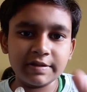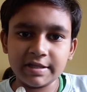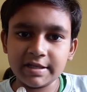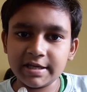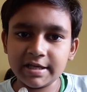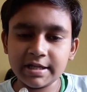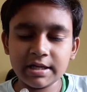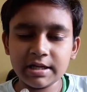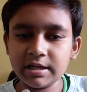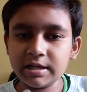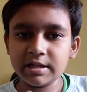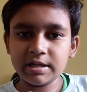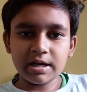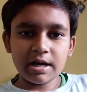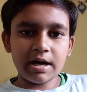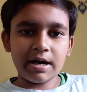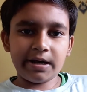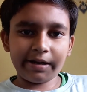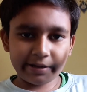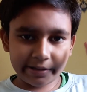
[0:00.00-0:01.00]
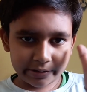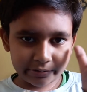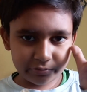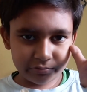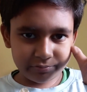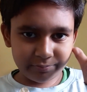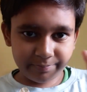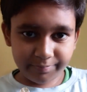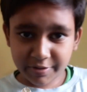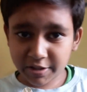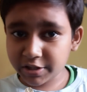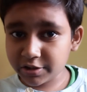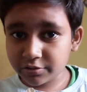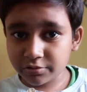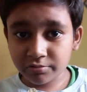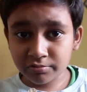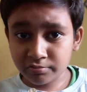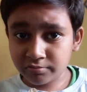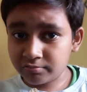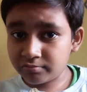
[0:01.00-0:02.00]
তেল আর একটু বিট
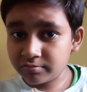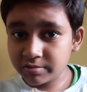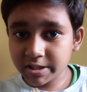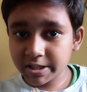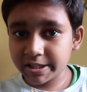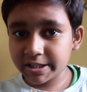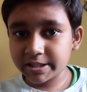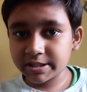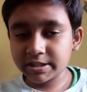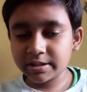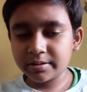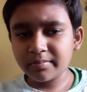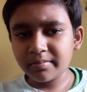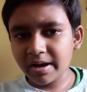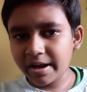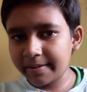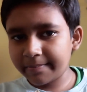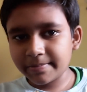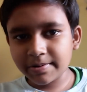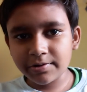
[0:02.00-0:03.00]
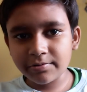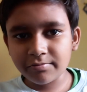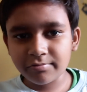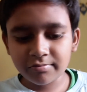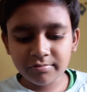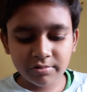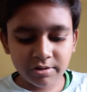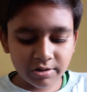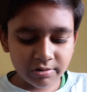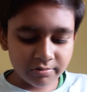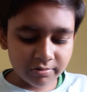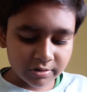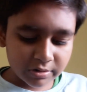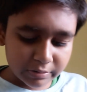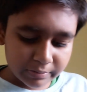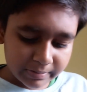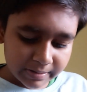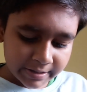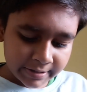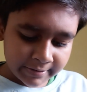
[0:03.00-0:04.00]
নুন লাগিয়েছে বা এমনি নুন দিয়ে
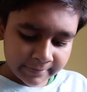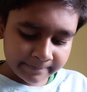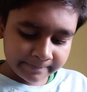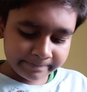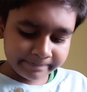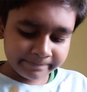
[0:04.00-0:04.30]
করতে পারেন